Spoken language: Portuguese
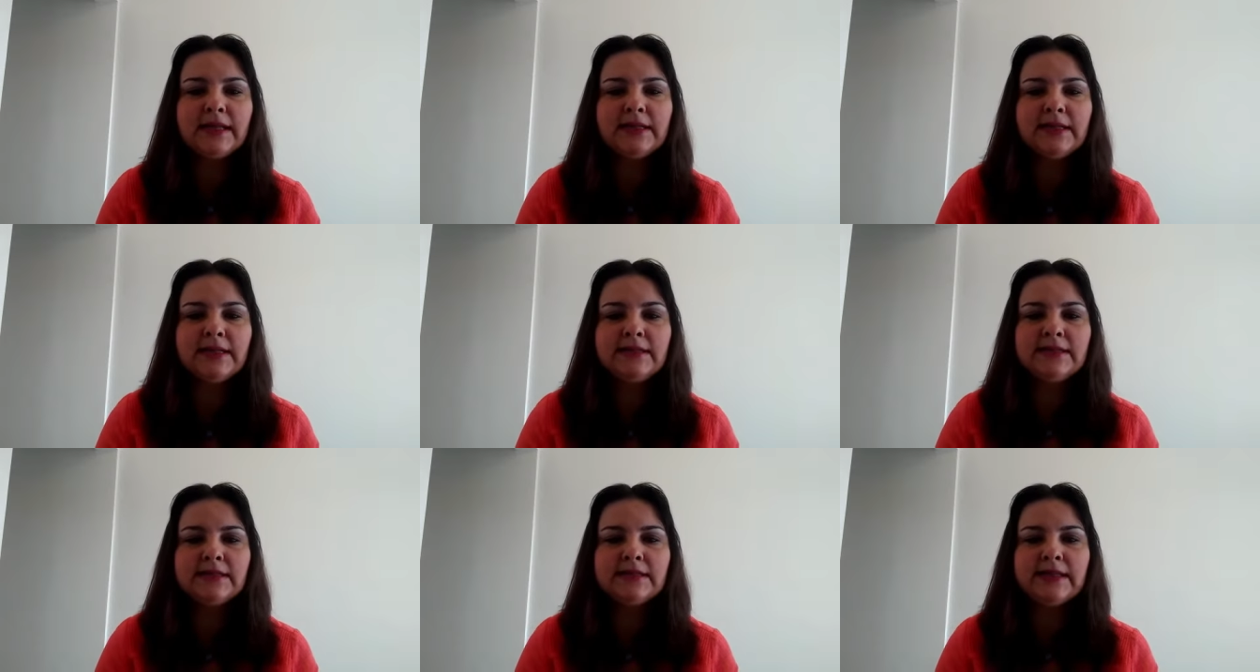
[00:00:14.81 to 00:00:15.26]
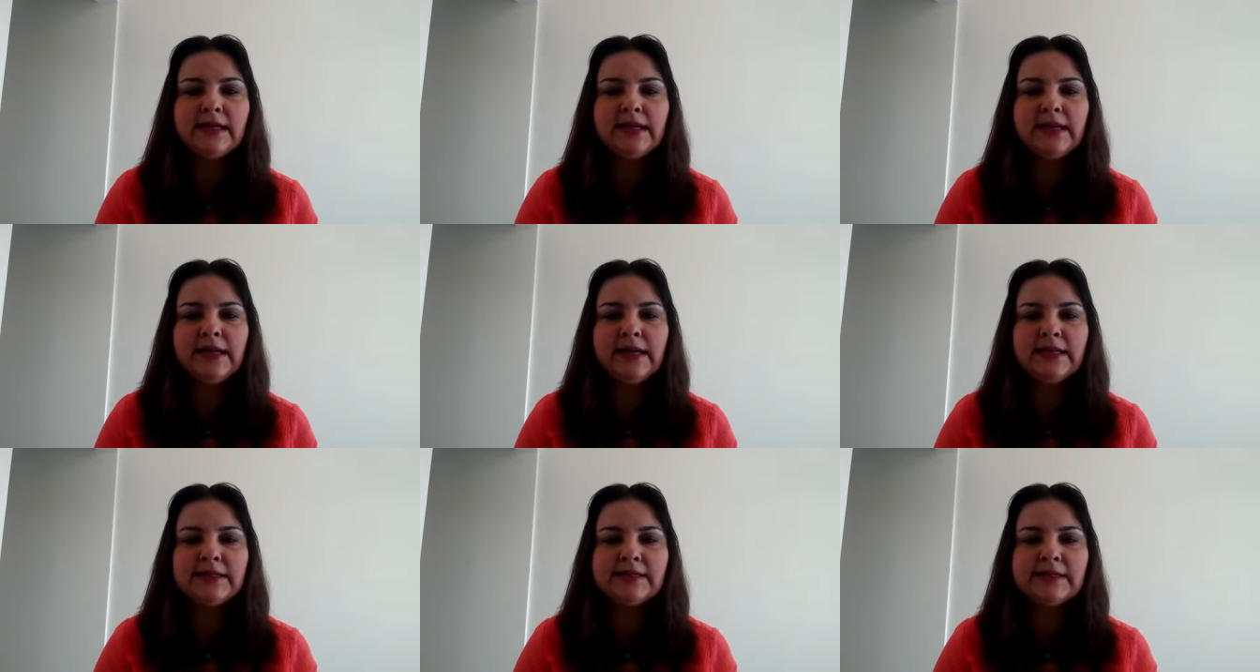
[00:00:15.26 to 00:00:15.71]
além de
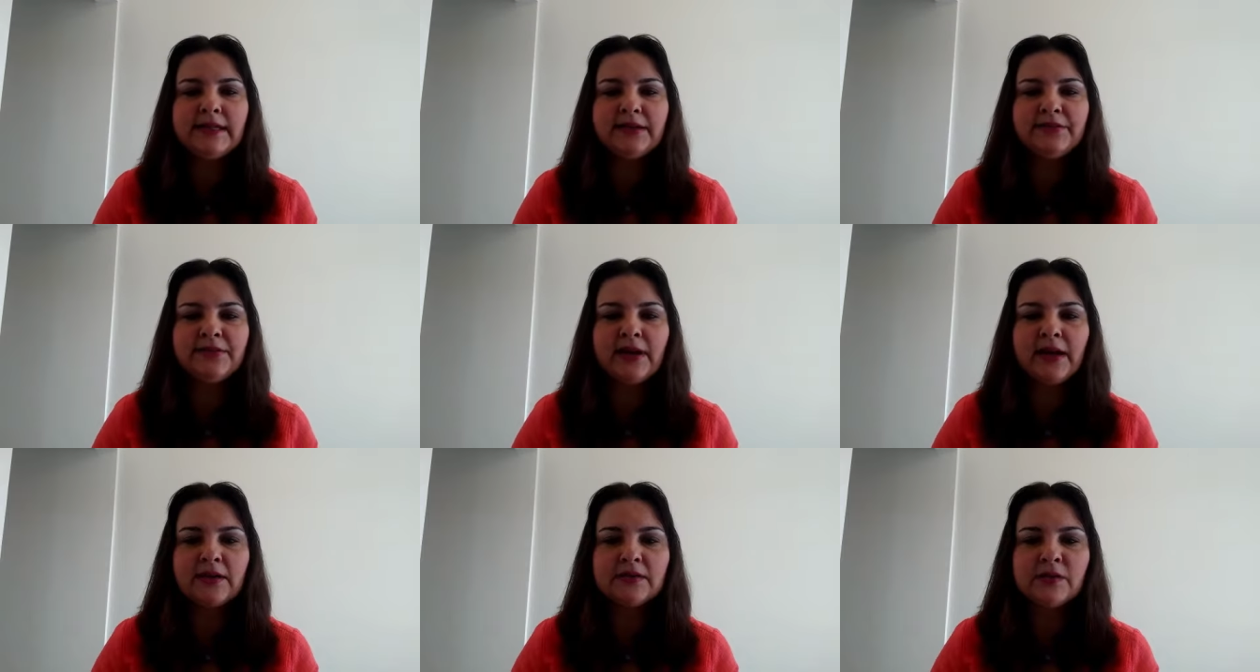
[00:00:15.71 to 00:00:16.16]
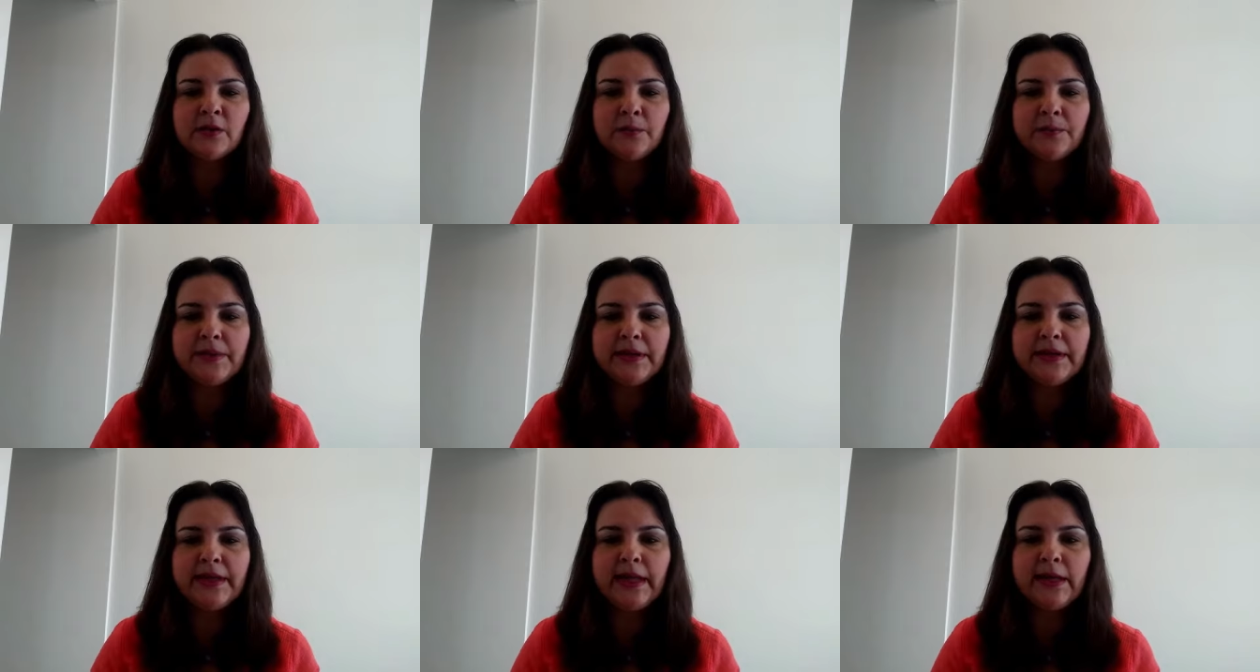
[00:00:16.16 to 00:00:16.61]
serem reservados a
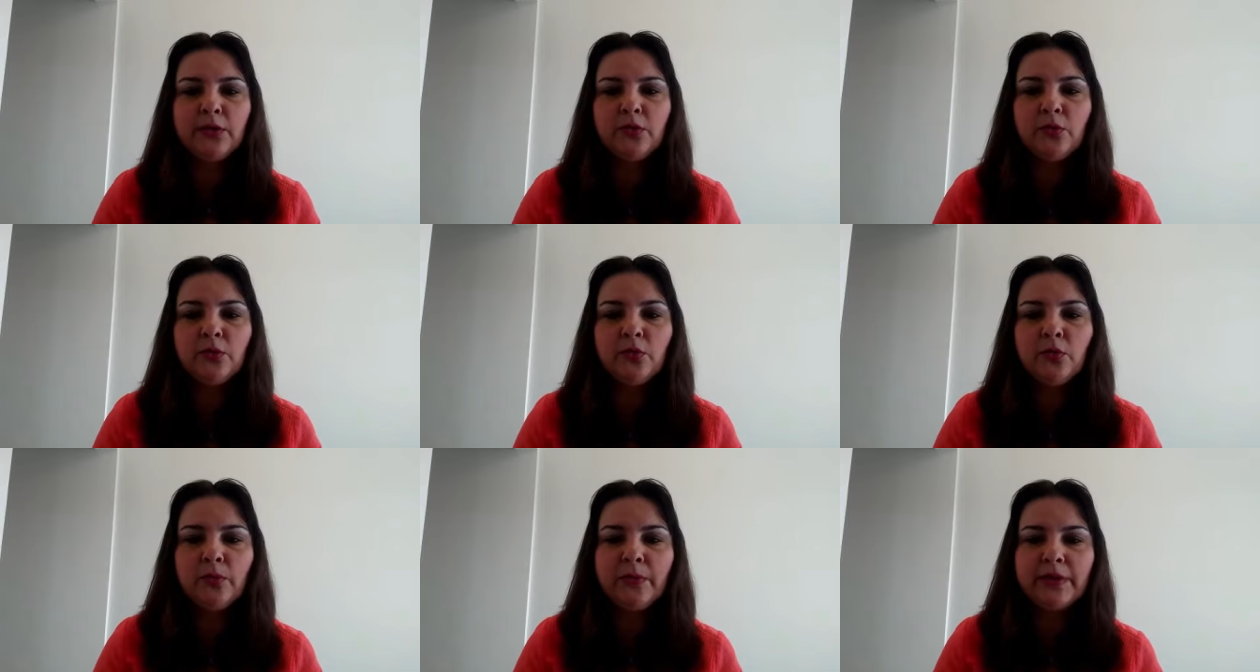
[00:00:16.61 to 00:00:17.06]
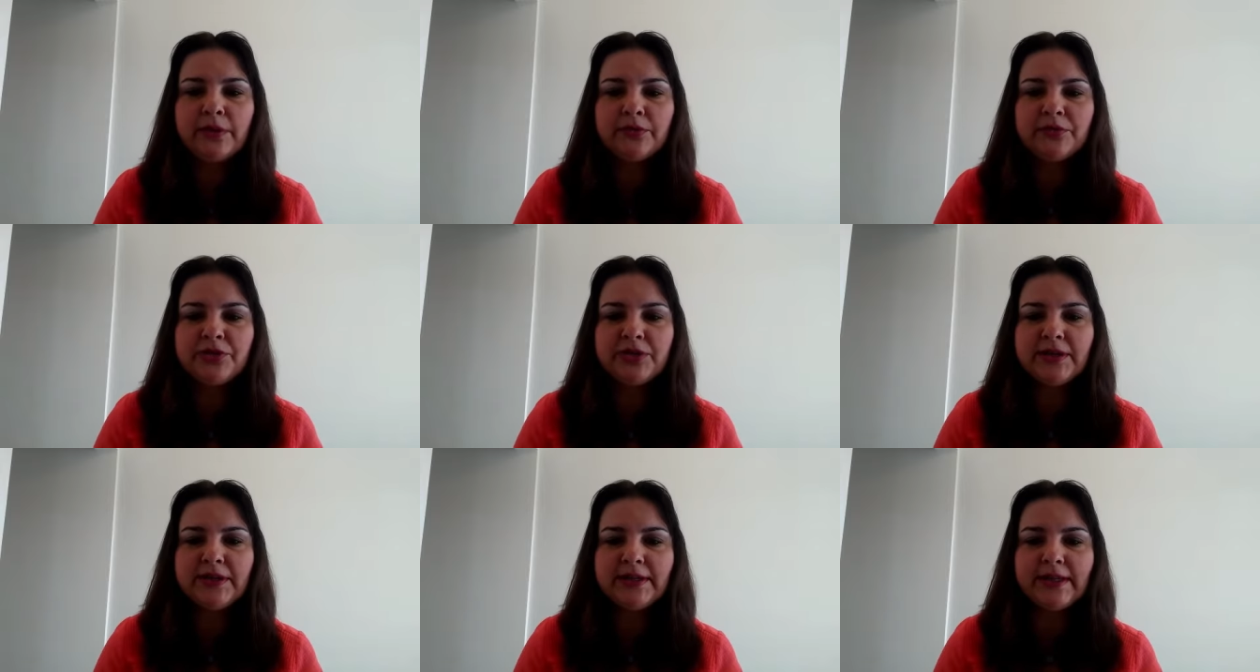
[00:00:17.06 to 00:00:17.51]
um pequeno
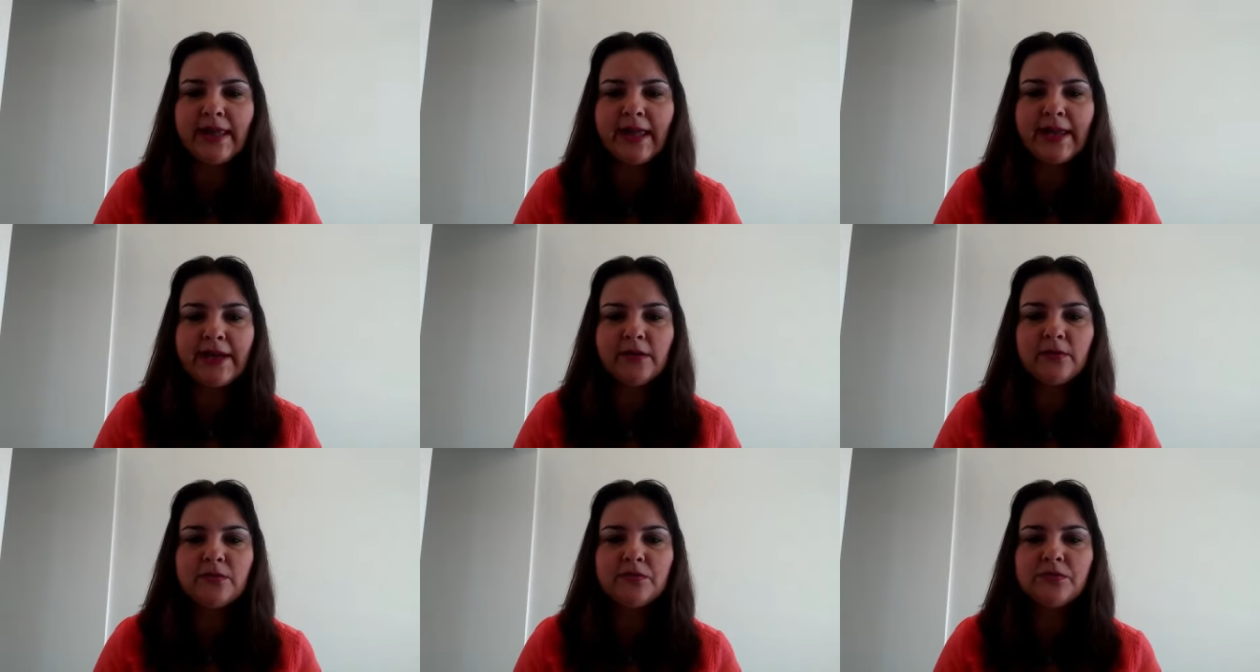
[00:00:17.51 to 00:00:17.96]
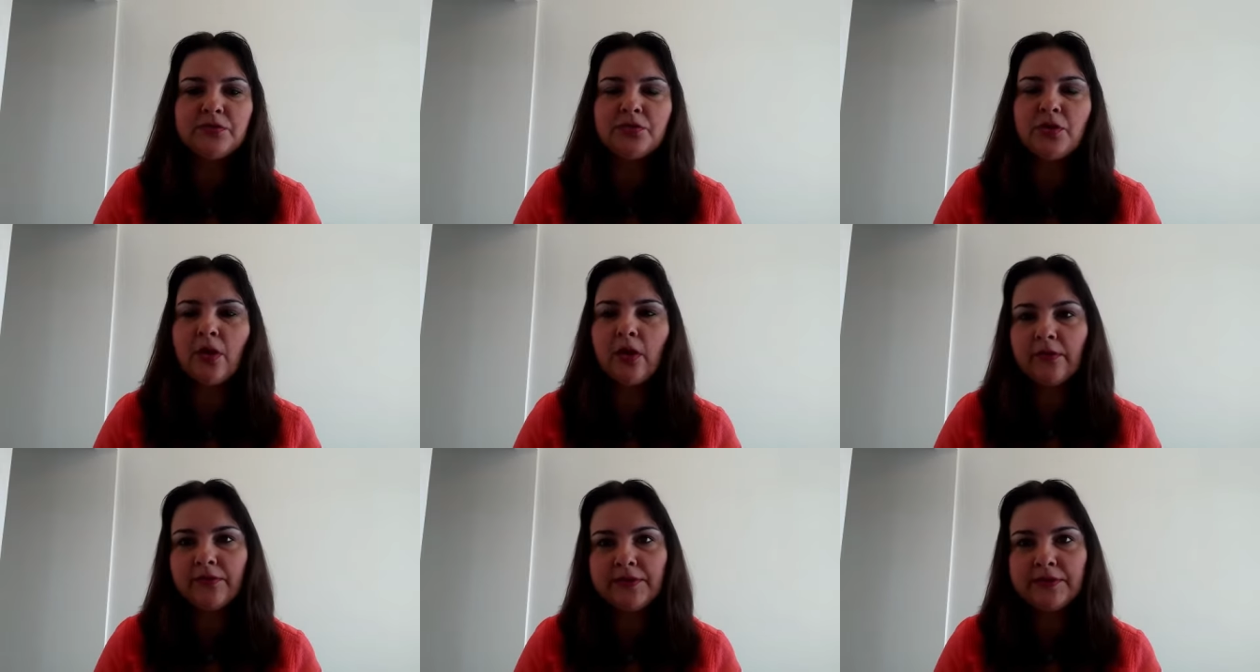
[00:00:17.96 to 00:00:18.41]
número de clérigos,
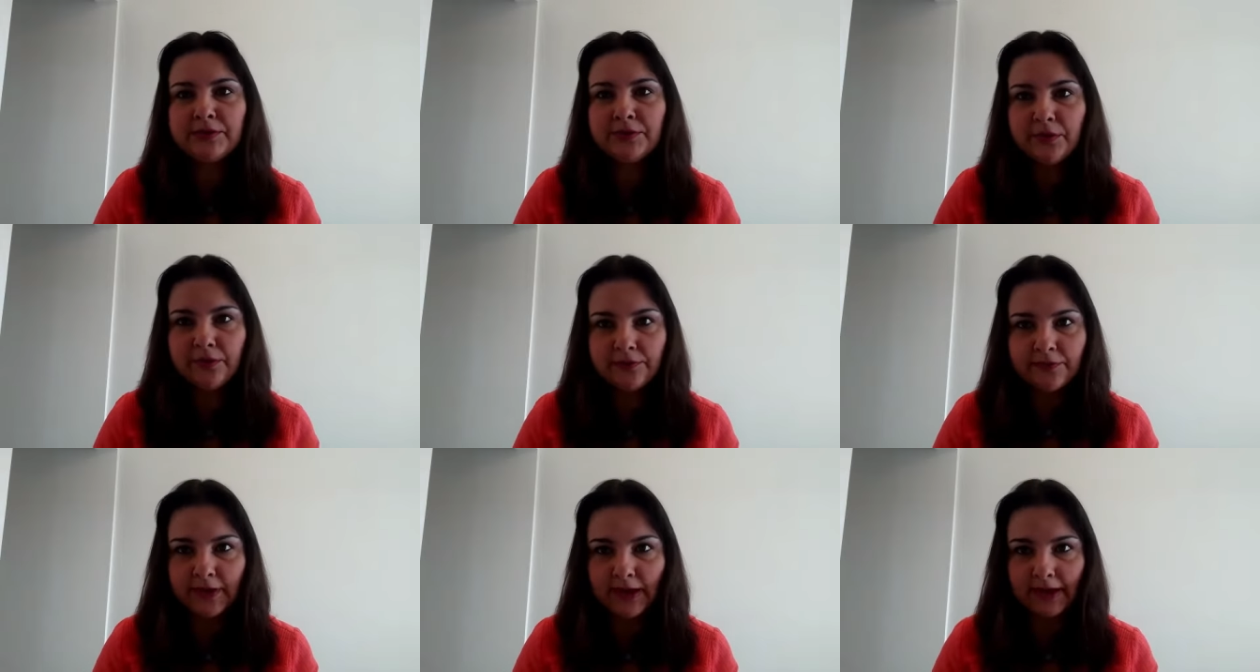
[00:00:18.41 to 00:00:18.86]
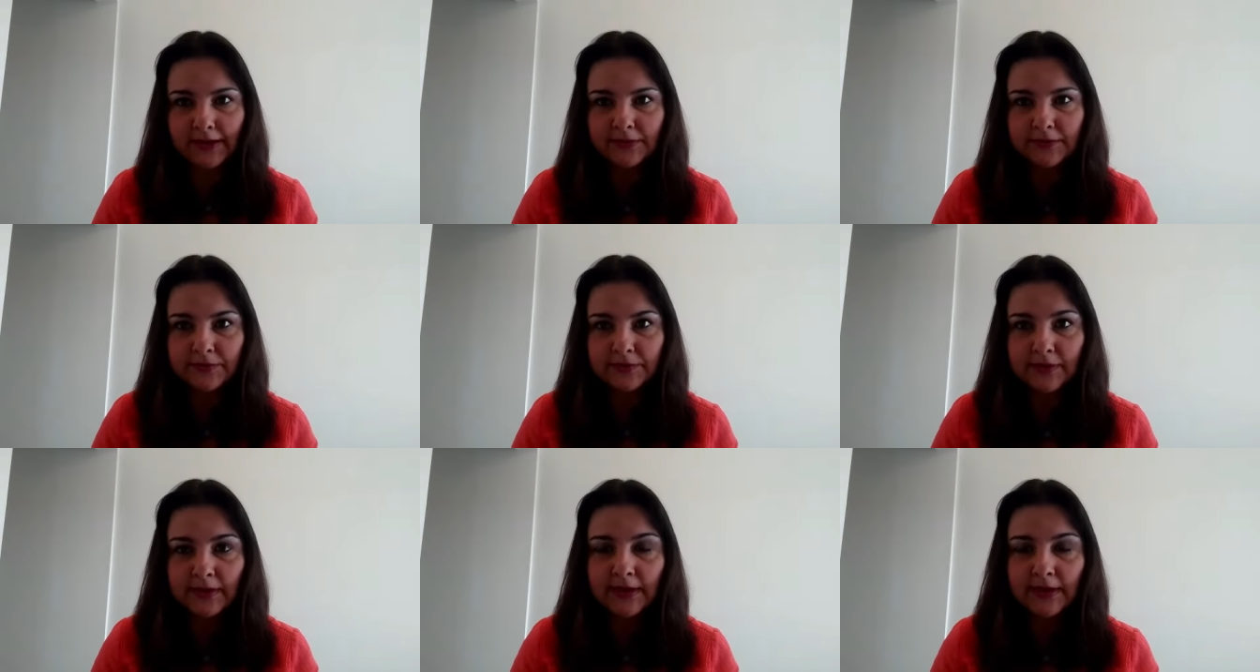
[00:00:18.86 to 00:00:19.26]
jovens ou velhos.